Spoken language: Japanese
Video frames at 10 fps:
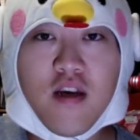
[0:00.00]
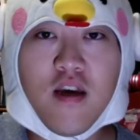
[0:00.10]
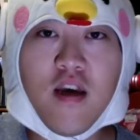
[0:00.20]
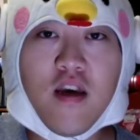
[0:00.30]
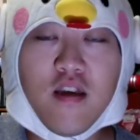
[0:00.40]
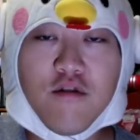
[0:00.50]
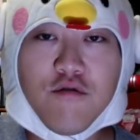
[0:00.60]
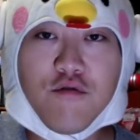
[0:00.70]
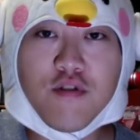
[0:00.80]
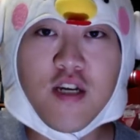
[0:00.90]
えー、誘
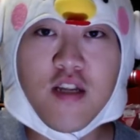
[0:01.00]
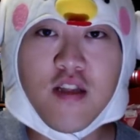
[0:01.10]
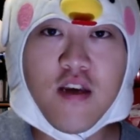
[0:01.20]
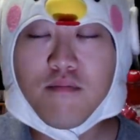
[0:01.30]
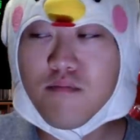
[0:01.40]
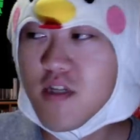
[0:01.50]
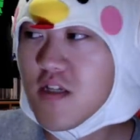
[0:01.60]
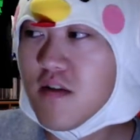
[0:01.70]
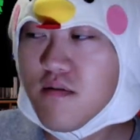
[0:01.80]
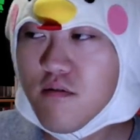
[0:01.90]
導されて、全
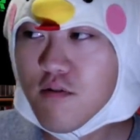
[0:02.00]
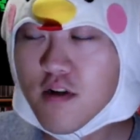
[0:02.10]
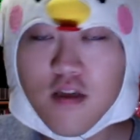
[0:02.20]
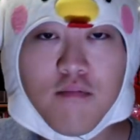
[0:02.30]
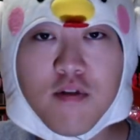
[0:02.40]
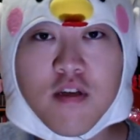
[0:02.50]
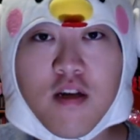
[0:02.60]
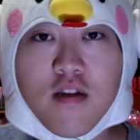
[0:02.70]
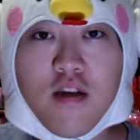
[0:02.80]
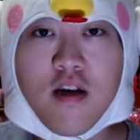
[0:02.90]
然お客さん見つから
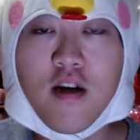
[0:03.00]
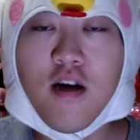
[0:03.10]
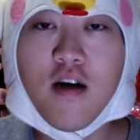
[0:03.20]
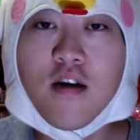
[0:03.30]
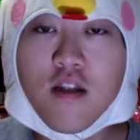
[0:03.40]
ないから、